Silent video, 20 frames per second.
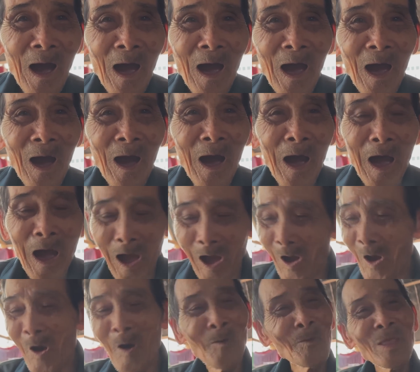cường không
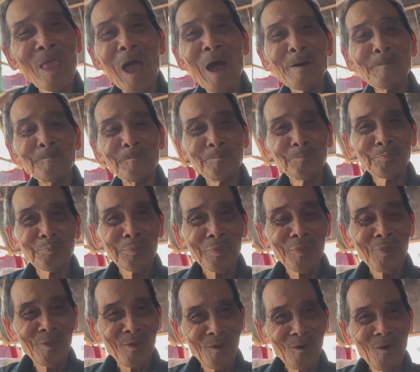họ không dám
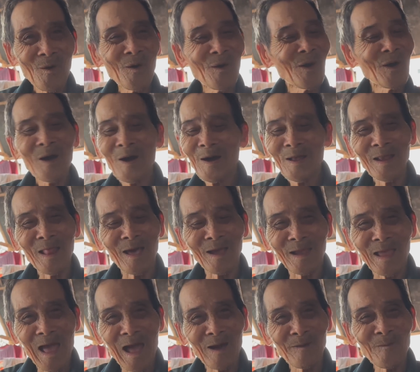có
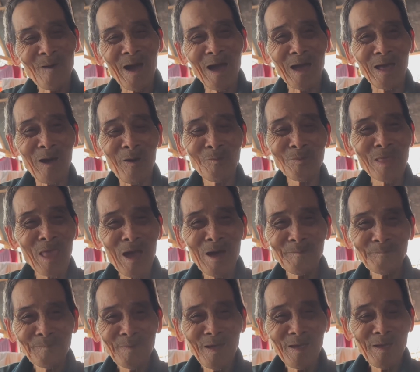gàn hòa không
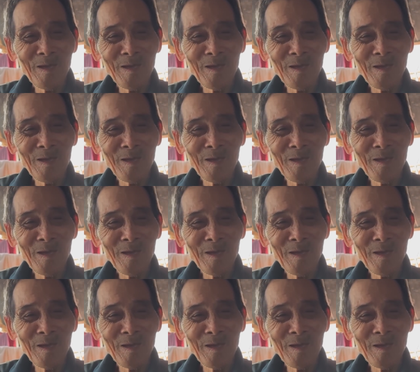dám